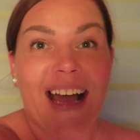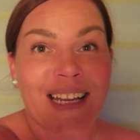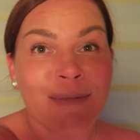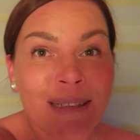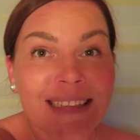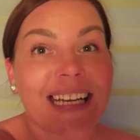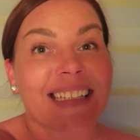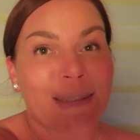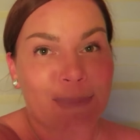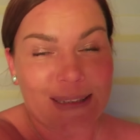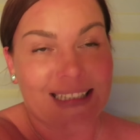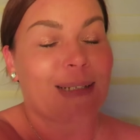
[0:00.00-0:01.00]
ale my tak na
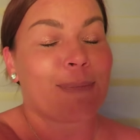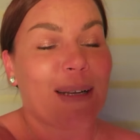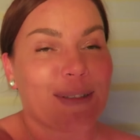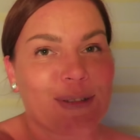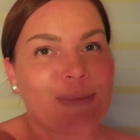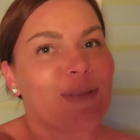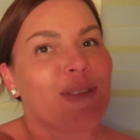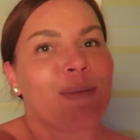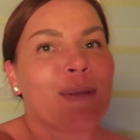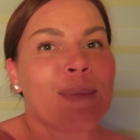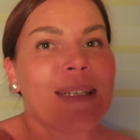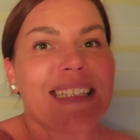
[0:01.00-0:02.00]
Podkarpaciu
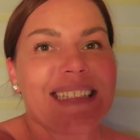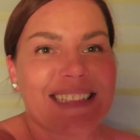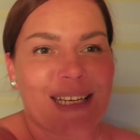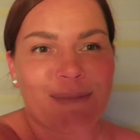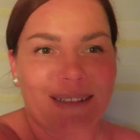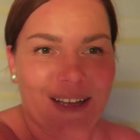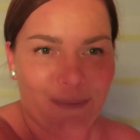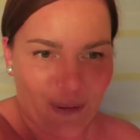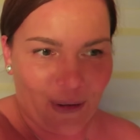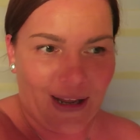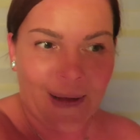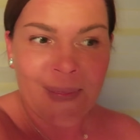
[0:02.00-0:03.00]
mówimy, my idziemy na
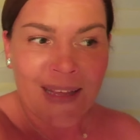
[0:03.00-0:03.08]
pole.